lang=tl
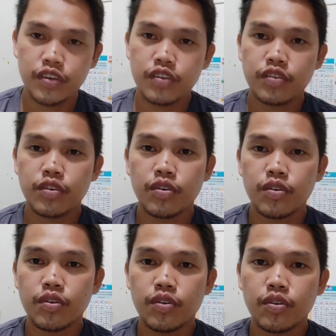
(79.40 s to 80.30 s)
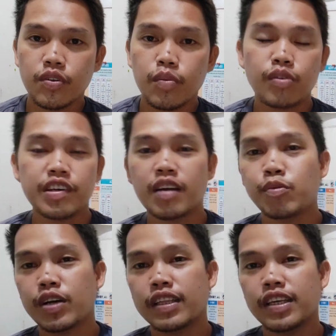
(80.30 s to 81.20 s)
So buksan na
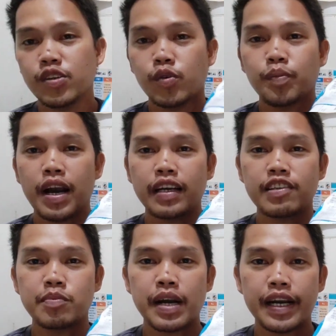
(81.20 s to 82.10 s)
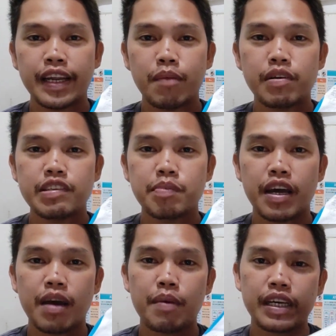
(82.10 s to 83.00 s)
po natin yung package mga kalibers
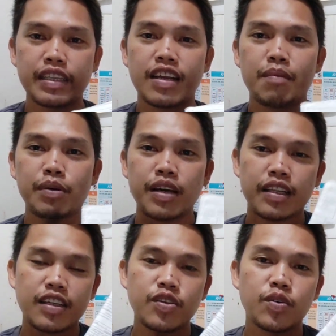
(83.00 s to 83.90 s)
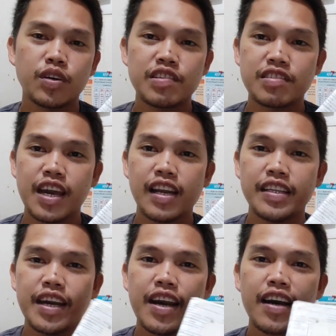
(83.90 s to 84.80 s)
para makita na po natin yung style
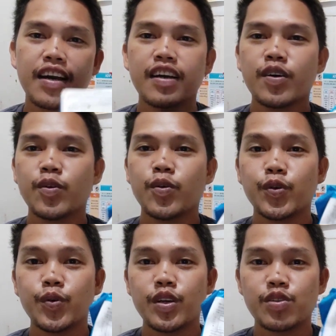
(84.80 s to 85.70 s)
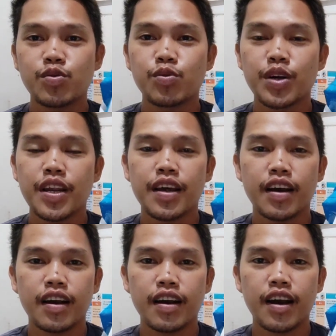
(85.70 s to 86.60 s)
niya o yung itsura
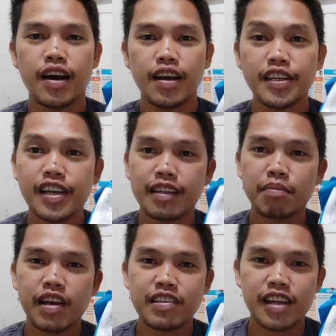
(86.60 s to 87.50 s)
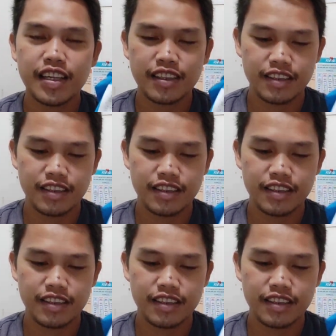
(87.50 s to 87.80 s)
ng uh, headlight flashlight.